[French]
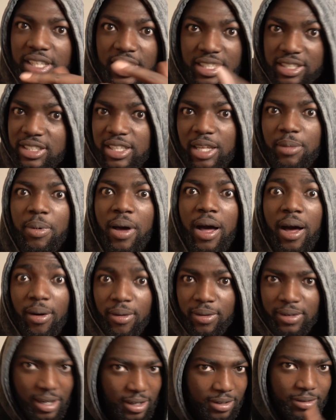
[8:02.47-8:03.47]
N'hésitez pas.
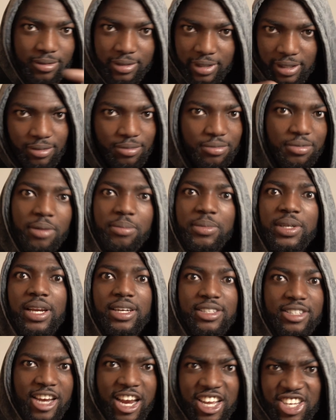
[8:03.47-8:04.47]
Là, on est une famille.
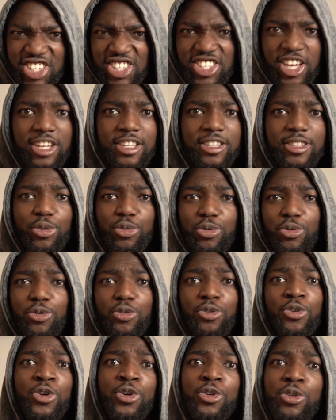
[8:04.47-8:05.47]
Là, c'est la chaîne de,
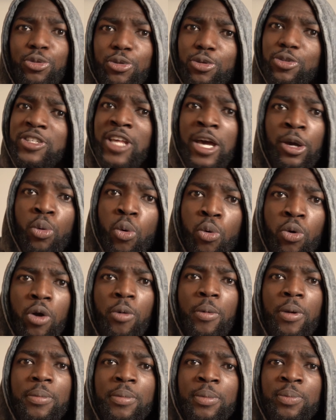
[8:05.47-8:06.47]
de, Sako
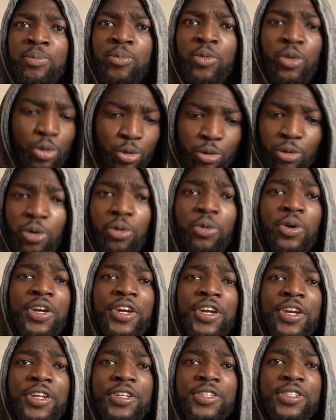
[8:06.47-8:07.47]
quand même. You know what
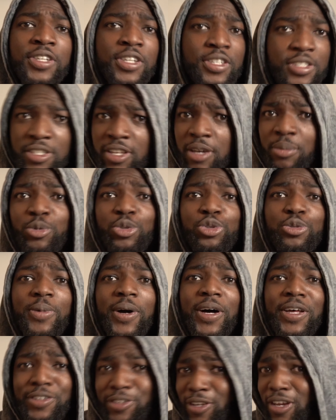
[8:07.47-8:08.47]
Ça bouge
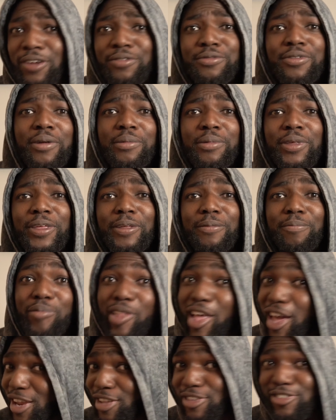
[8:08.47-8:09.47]
pas. C'est la famille.
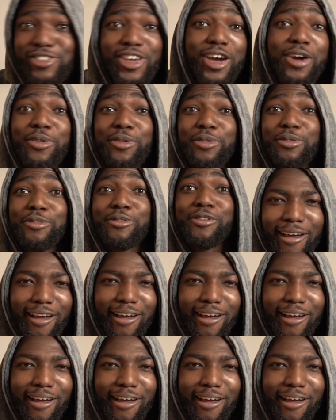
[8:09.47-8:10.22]
Allez, ciao.